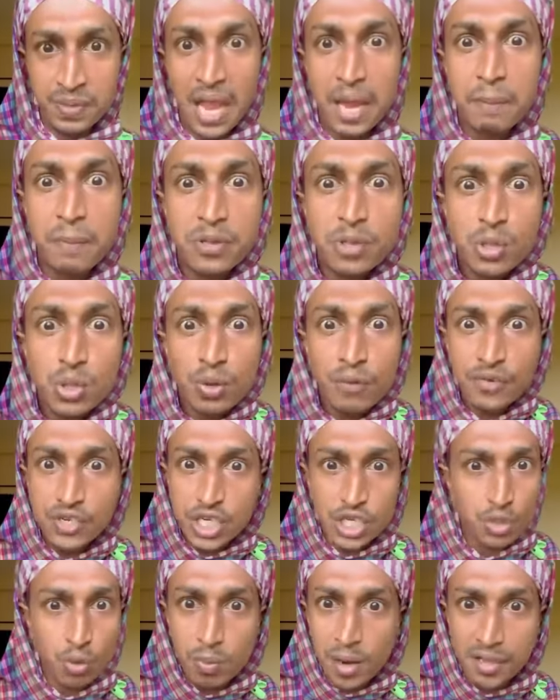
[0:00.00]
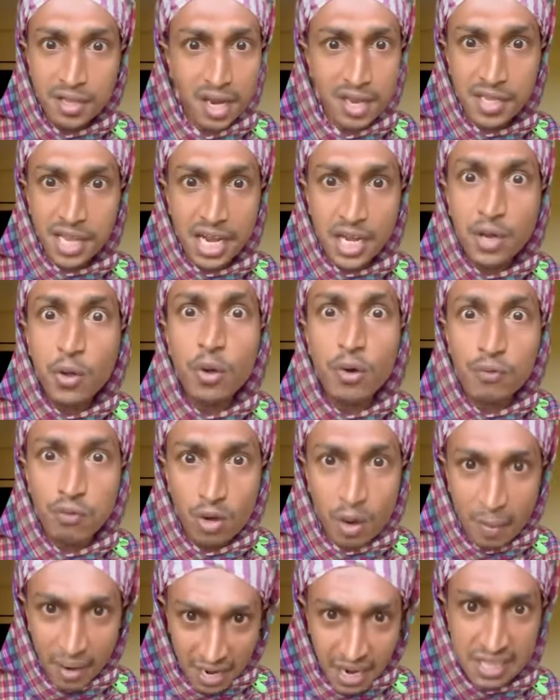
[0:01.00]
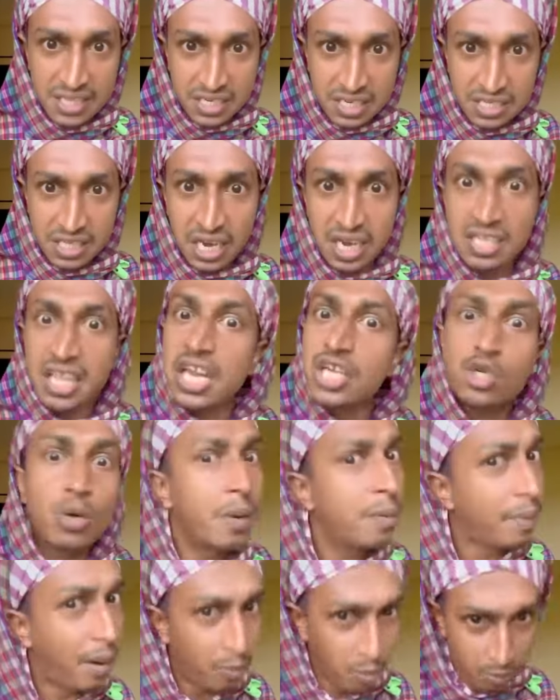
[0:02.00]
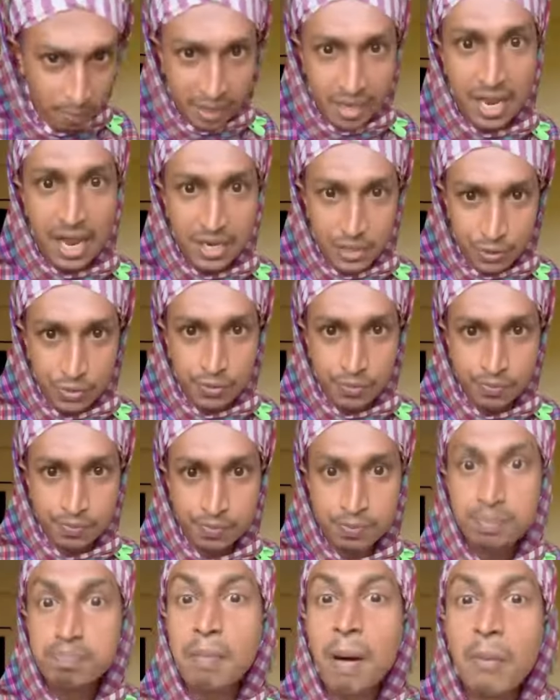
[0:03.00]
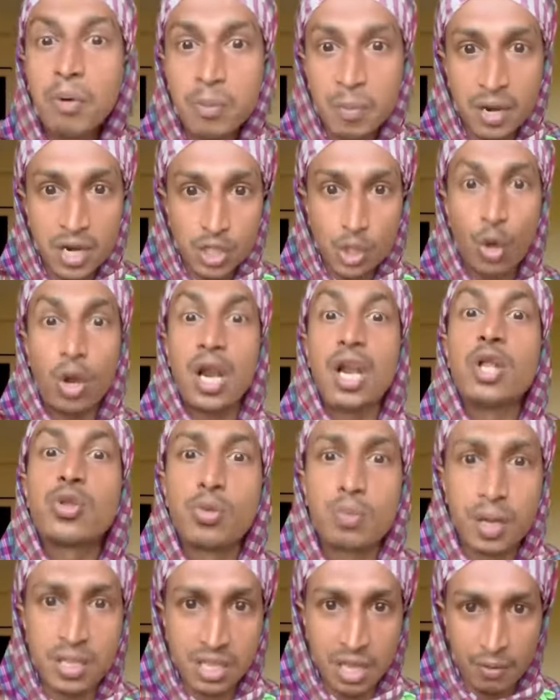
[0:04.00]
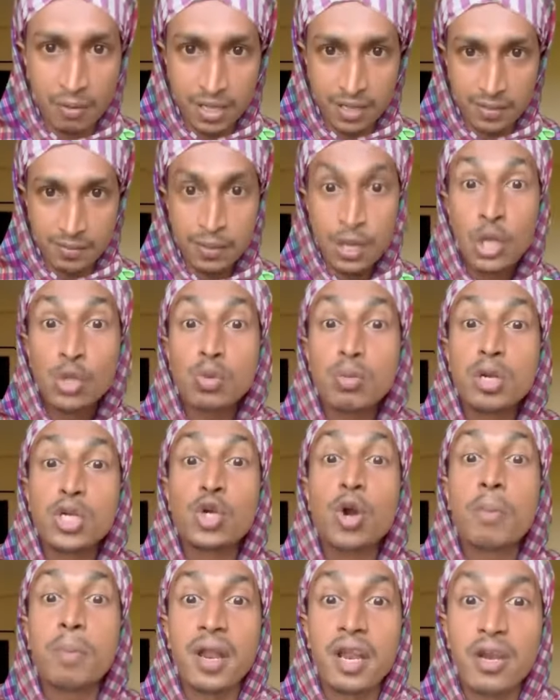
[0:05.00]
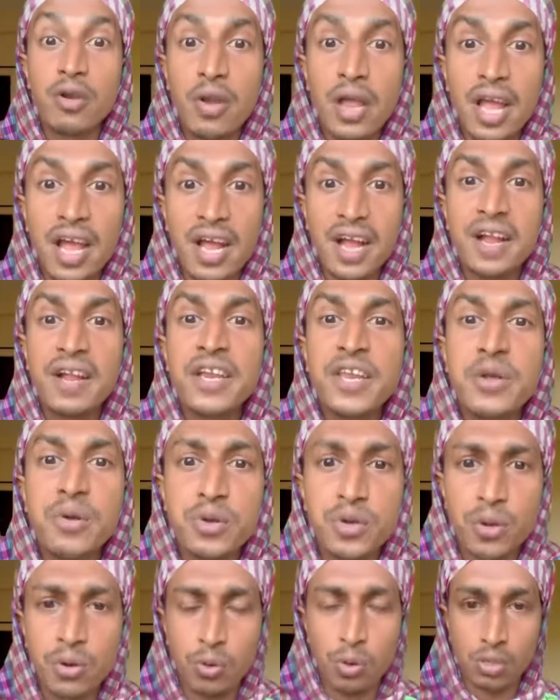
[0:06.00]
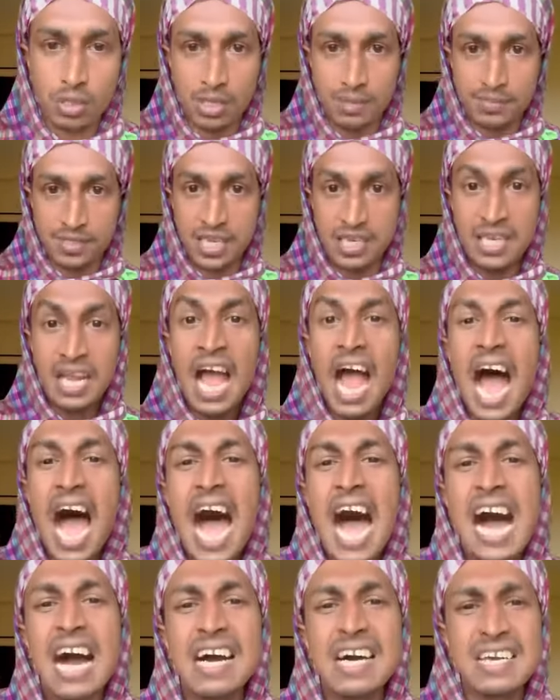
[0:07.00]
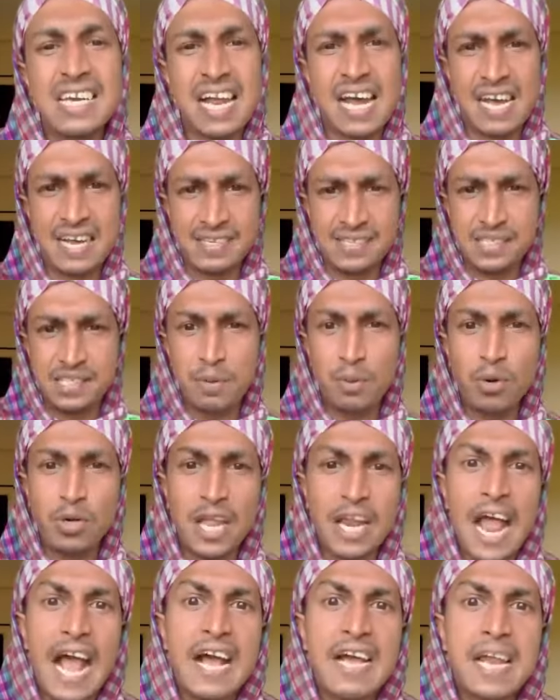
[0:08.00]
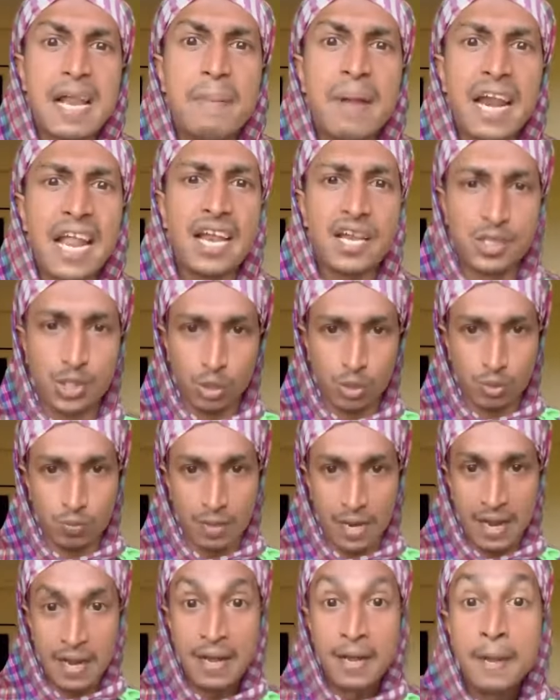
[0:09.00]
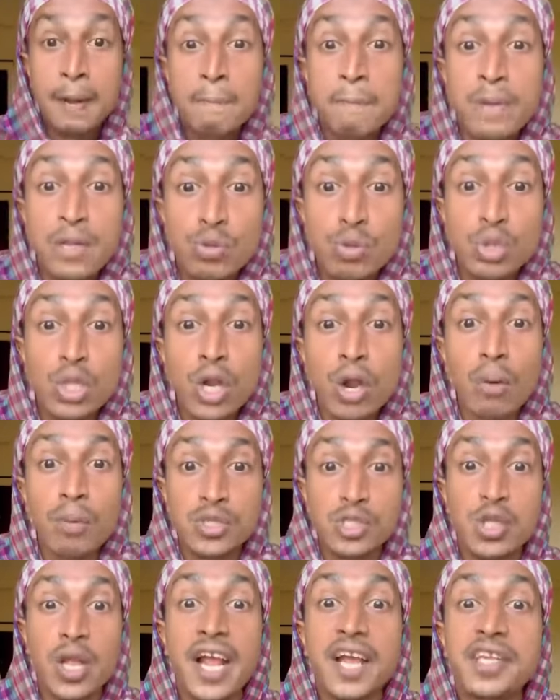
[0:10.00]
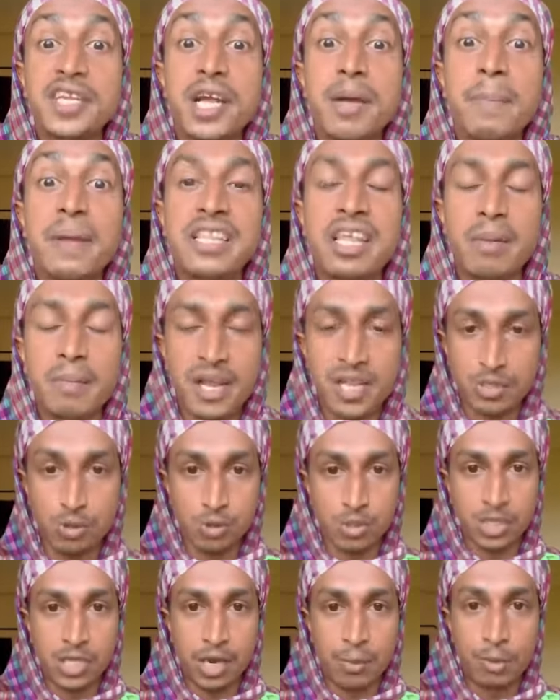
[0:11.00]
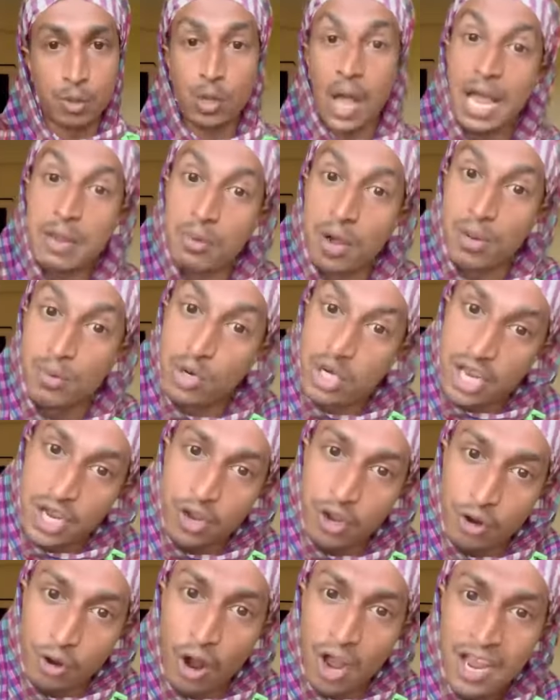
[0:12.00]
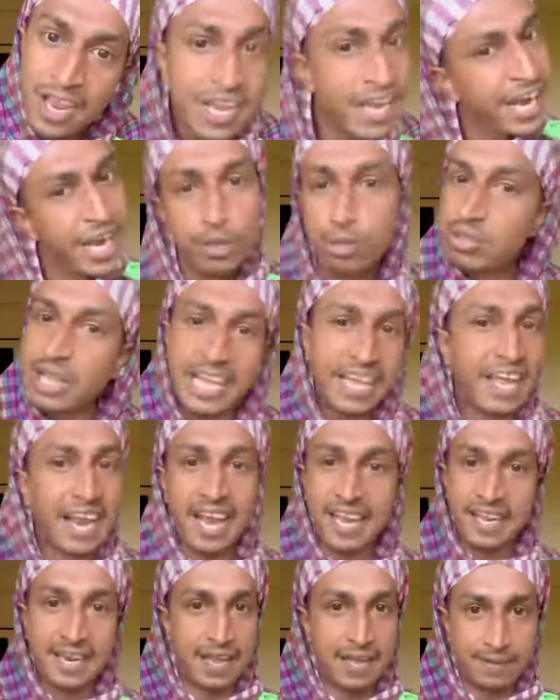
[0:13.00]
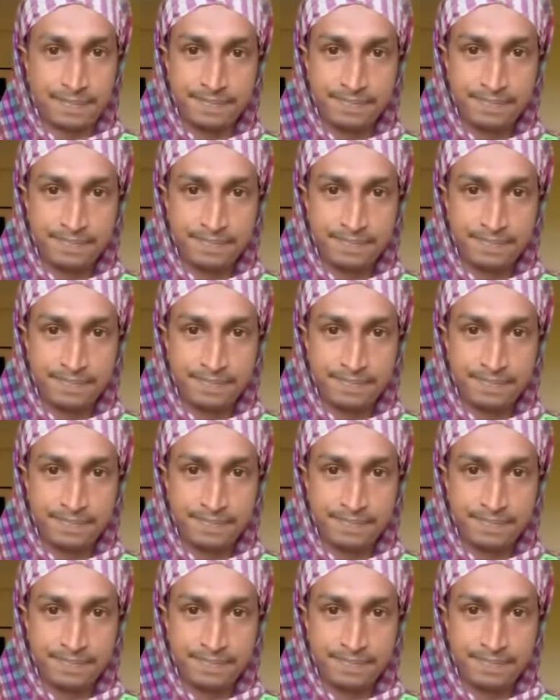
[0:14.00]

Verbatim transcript: এই বিদ্যুৎ অফিসে তোমরা তারা চাকরি করো পুরো বাংলাদেশে তারা তারা সবাই বামনবাড়ি আইও বামন বেড়ে সরালে তোমরা দাওয়াত তোমরা সবটা রিলে রিউনিয়ন করতাম চাই আংরা জীবনটার আংরা বানালিছো তোমরা বিদ্যুতের অবস্থা একে থেকে বেদের মেয়ে জুসনার মতো আইব আইব ঠিকই কয় কিন্তু তাই আর আইয়ে না